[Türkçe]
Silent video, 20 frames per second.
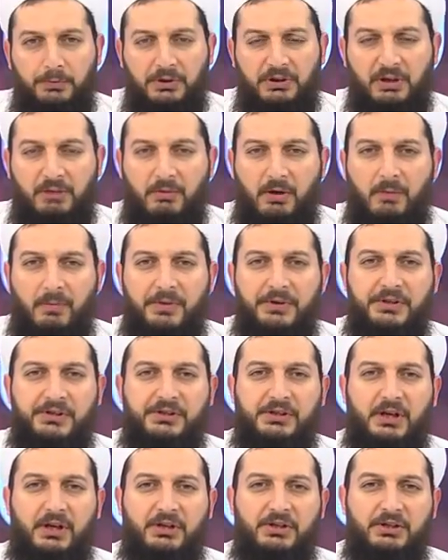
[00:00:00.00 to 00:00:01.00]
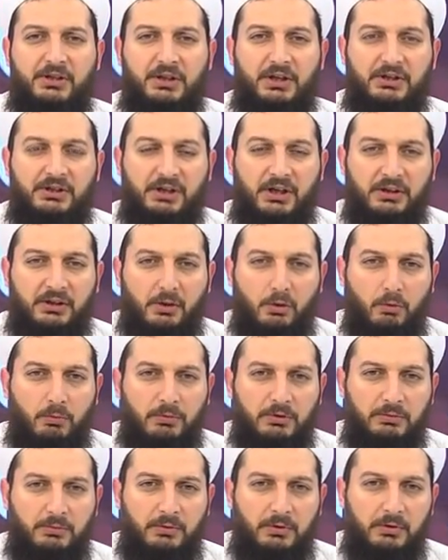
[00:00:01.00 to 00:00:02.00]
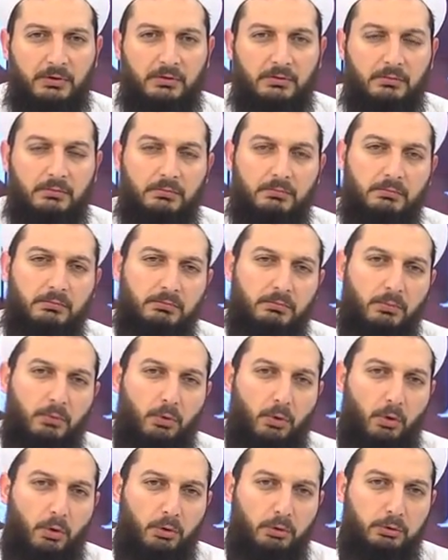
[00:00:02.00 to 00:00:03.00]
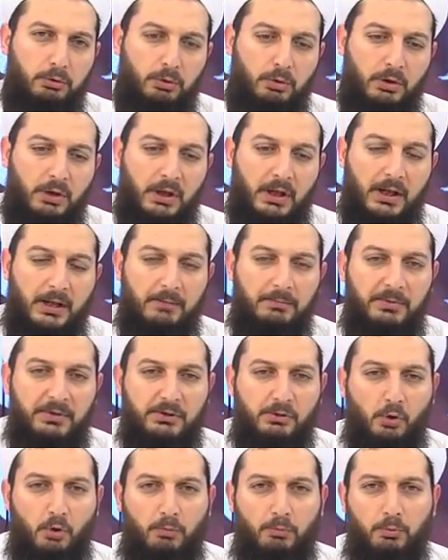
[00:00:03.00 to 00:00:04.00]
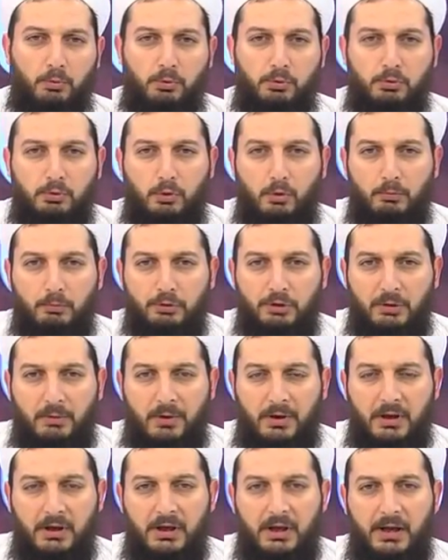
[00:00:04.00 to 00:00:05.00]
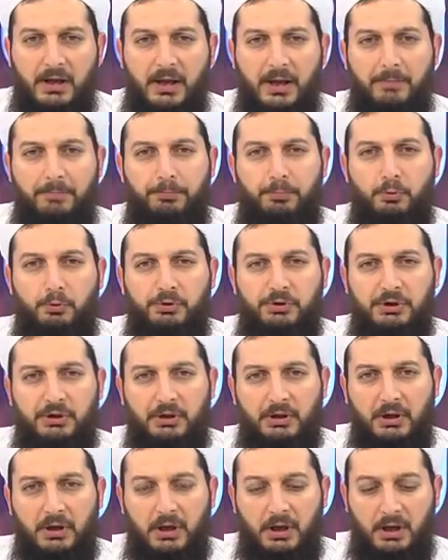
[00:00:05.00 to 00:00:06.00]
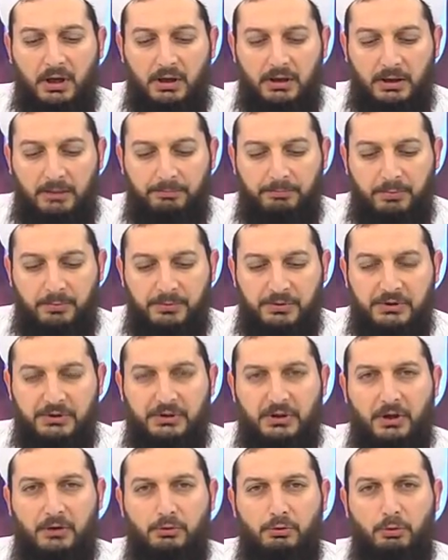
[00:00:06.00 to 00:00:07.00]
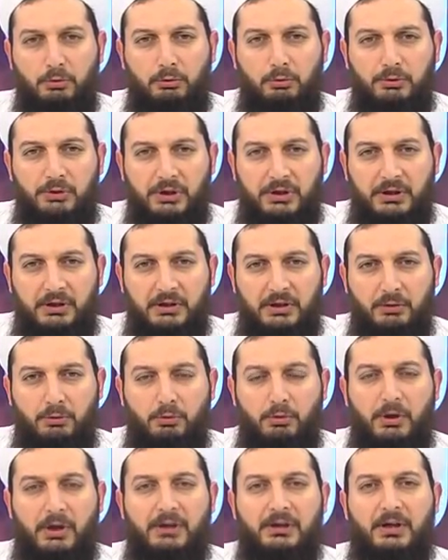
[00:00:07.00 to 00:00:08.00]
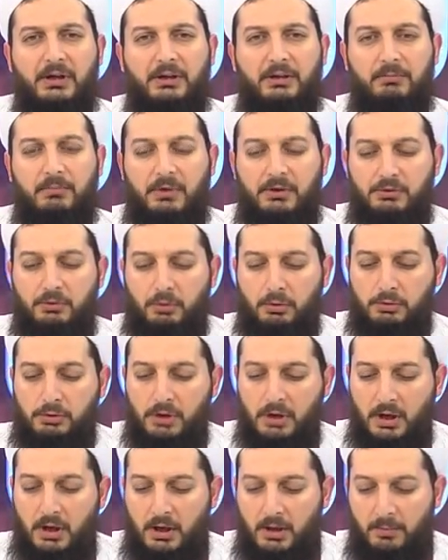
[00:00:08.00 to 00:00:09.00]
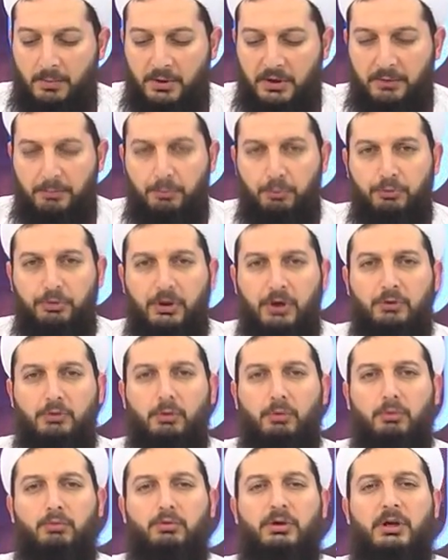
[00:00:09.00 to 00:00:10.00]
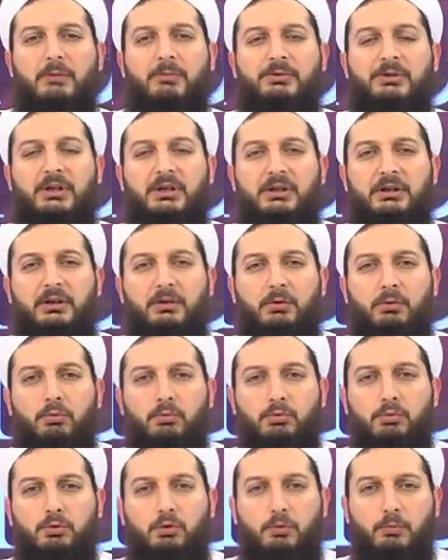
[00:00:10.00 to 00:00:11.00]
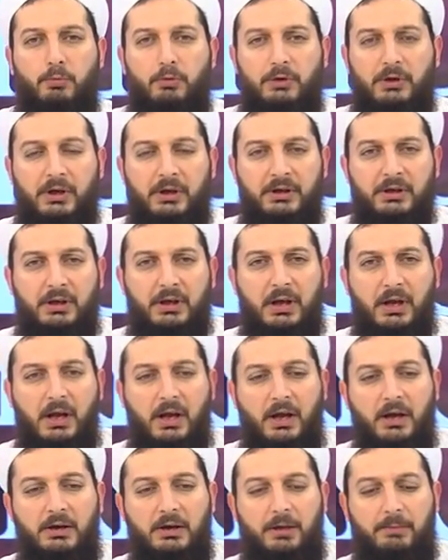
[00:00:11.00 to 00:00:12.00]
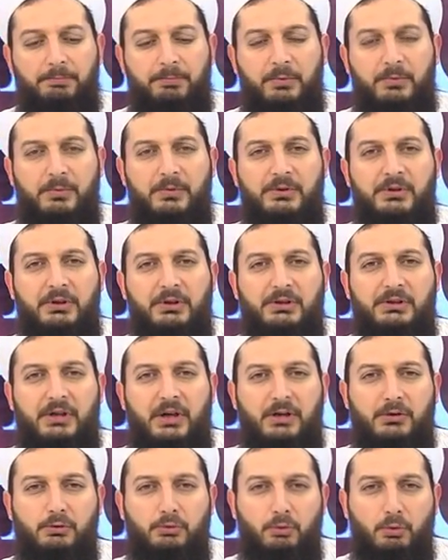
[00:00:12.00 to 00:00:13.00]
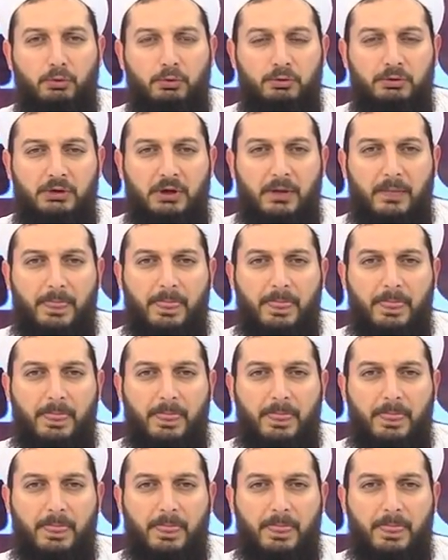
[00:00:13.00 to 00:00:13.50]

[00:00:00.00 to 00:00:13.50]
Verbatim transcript: tamamen isyan içinde geçirenler olmadı mı? oldu. Biz ömrü uzun olmuş ama hep bu işi Rabbimizin razı olduğu şekilde yürüyenlerden bahsediyoruz. Peki bunlar çok güzel bir şekilde uzun ömürlerini Rabbimizin rızası yolunda